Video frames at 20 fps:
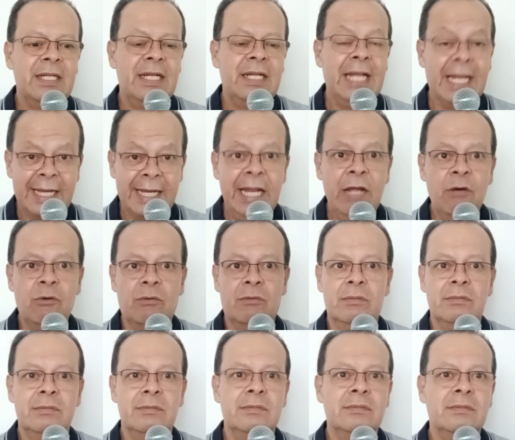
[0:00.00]
le creo.
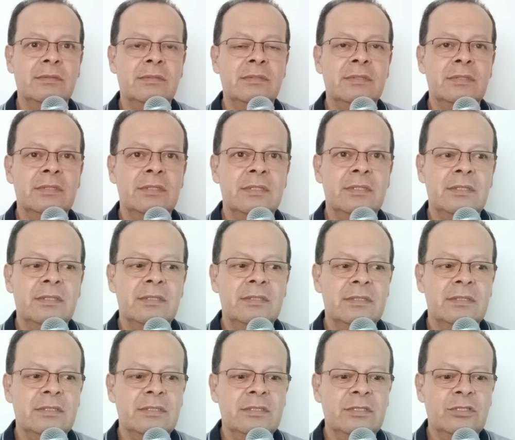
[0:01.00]

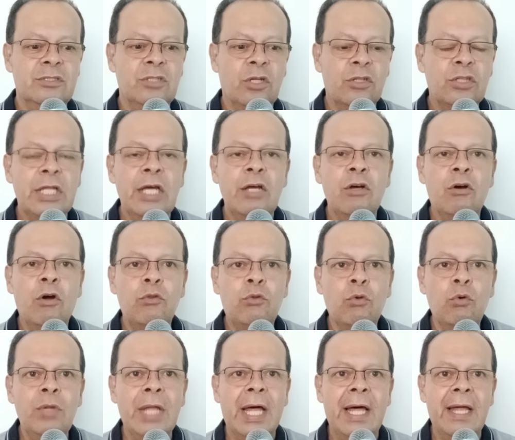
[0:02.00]
No tengo
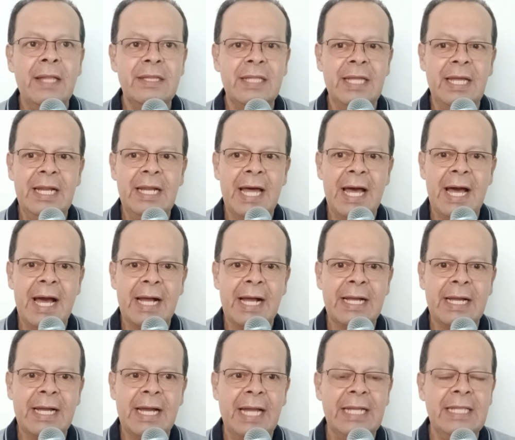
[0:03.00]
duda de
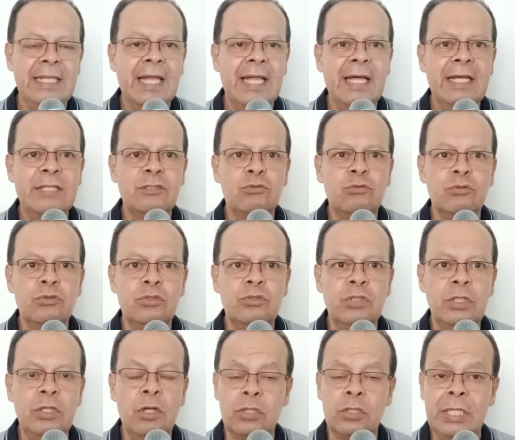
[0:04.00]
la calidad de
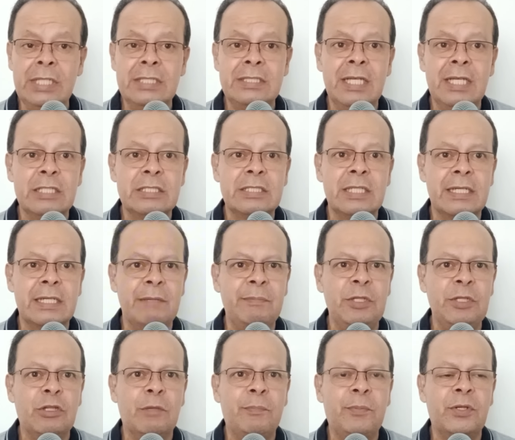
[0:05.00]
sus noticias,
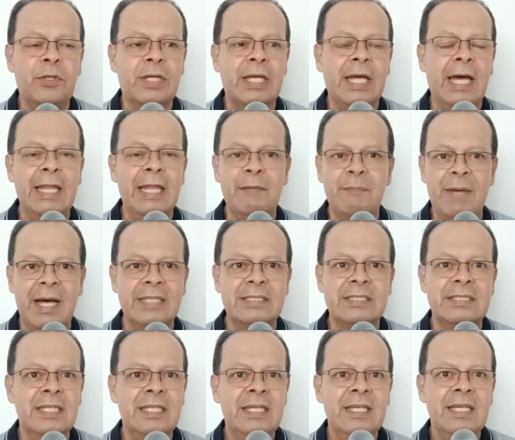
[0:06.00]
repito, porque
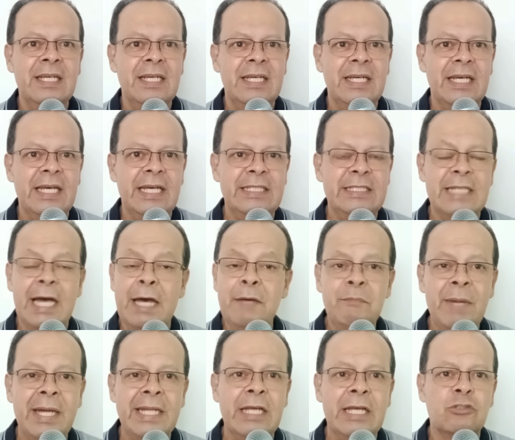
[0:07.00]
además eh, ya
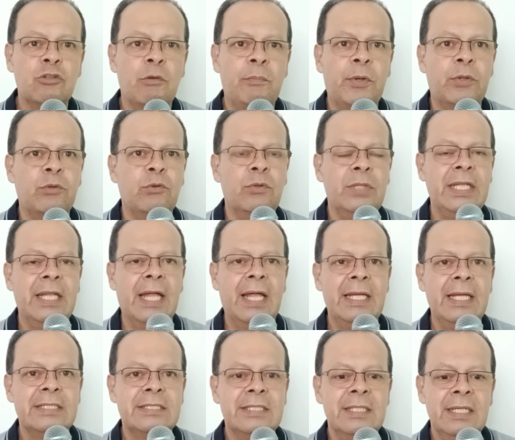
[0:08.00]
en varias
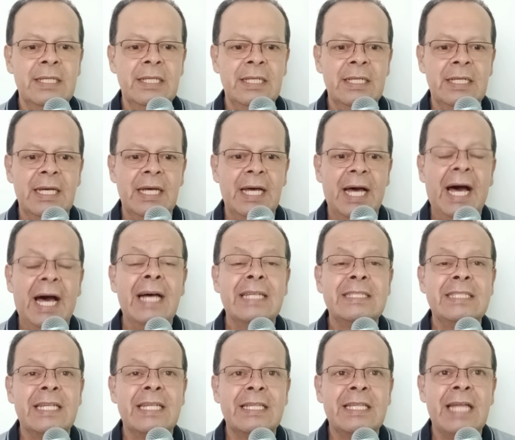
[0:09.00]
oportunidades ha
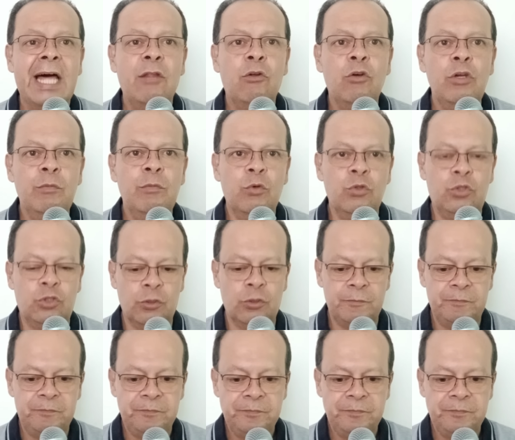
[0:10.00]
acertado y mucho.